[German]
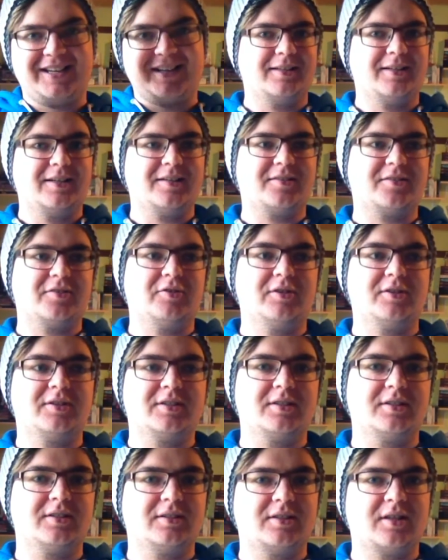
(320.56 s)
Ihr
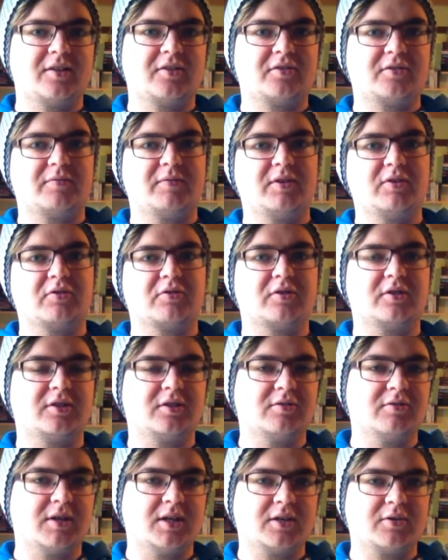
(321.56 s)
solltet, das Video
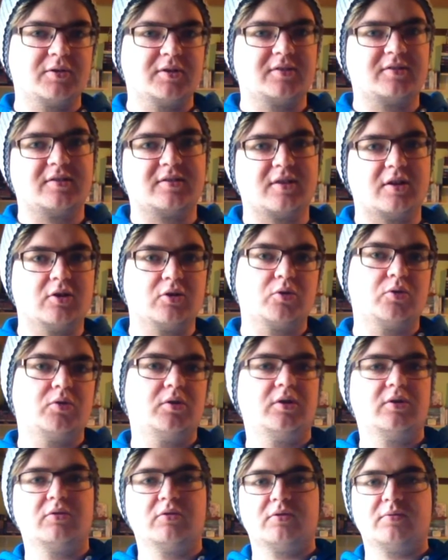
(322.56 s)
sollte nur ein kurzes
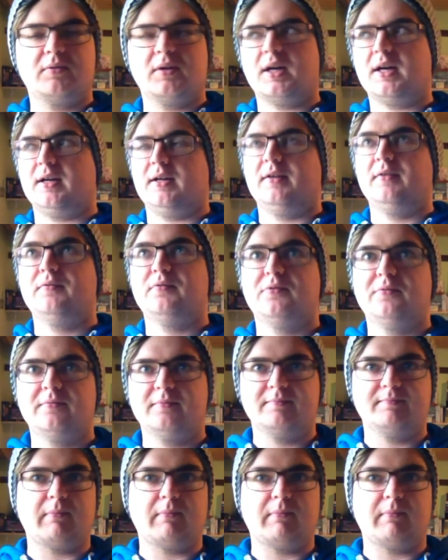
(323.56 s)
Ankündigungs... Äh, Info...